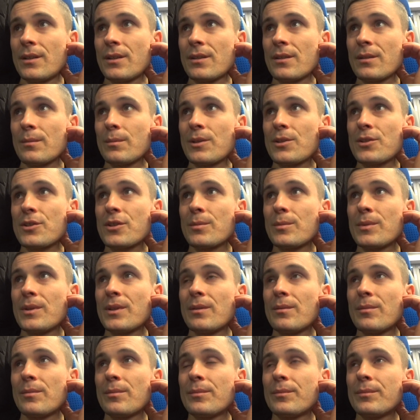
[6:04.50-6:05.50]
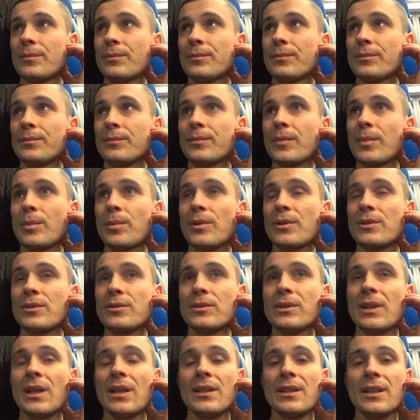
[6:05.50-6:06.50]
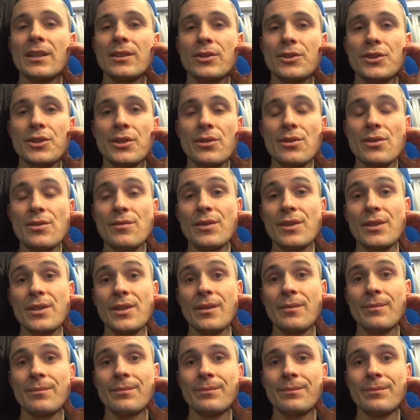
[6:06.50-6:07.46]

zobaczymy po prostu dalej, jak to się rozwinie.